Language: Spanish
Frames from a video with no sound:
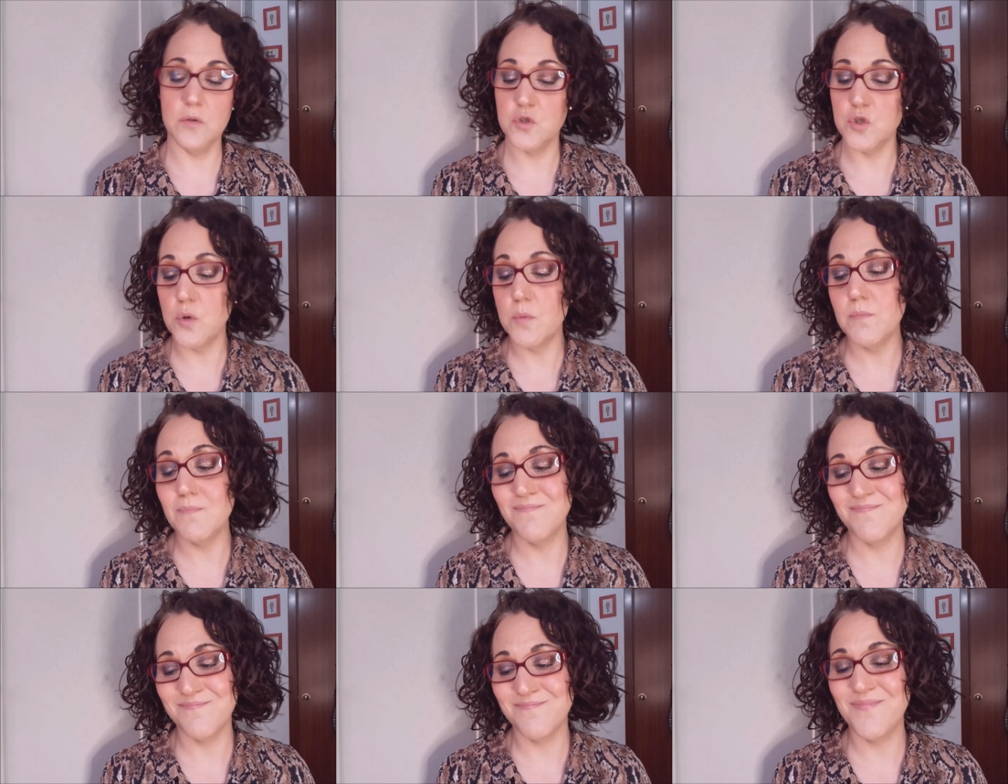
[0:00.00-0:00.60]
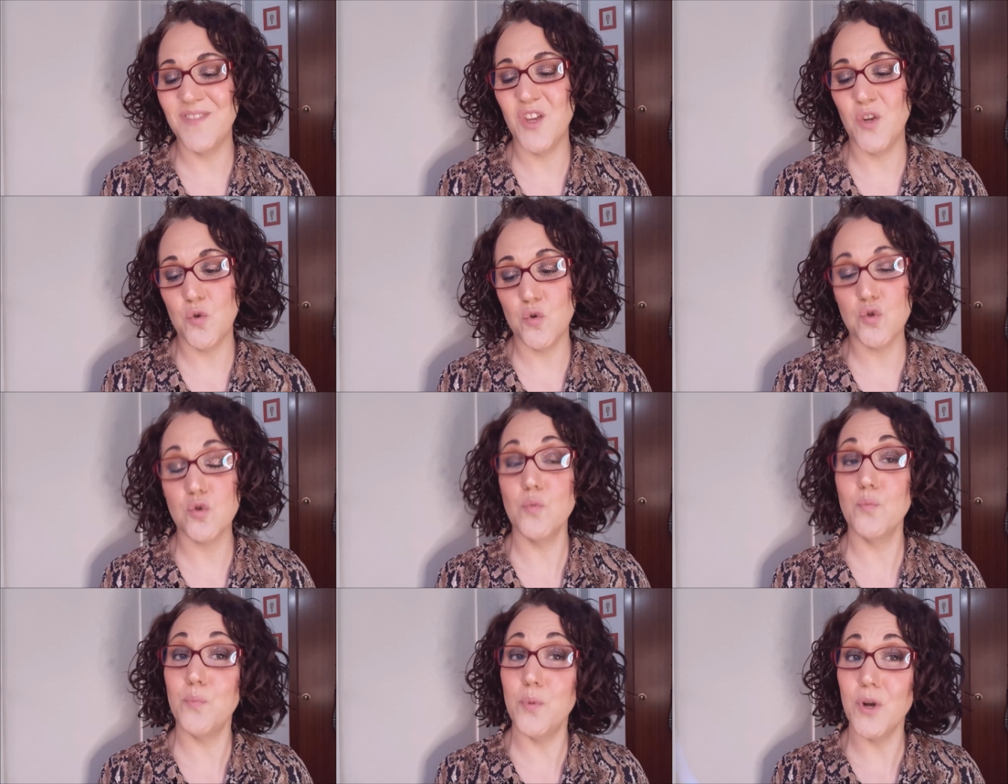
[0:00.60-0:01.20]
son
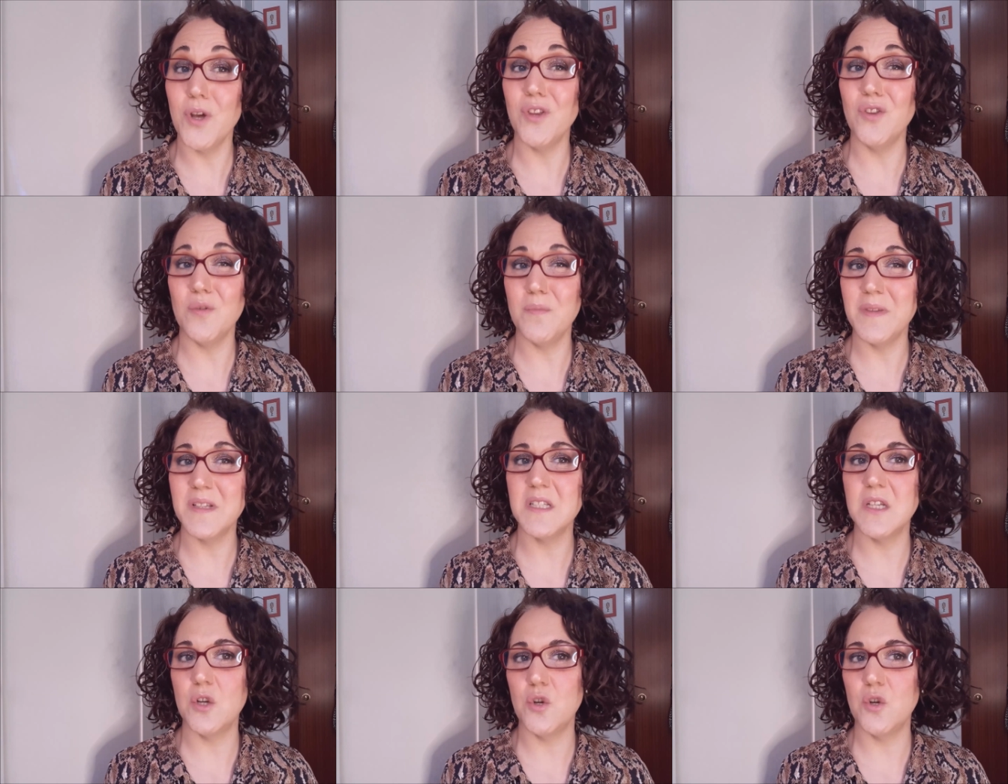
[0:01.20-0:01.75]
incluso un poquito más